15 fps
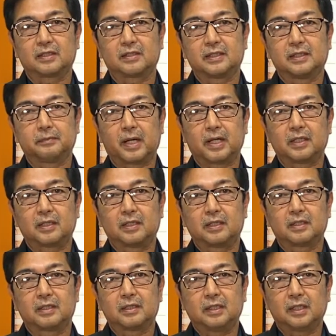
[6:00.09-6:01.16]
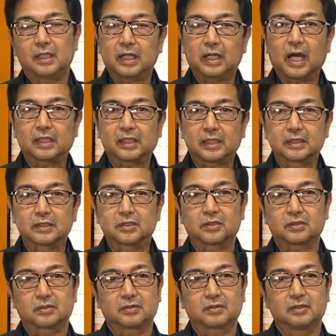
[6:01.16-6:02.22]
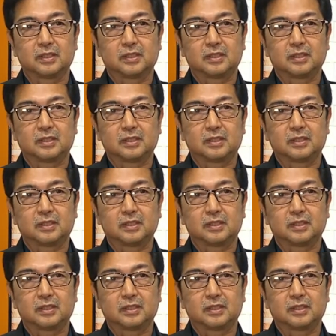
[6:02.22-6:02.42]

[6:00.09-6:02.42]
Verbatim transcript: di ba? Yan ang ating Diyos.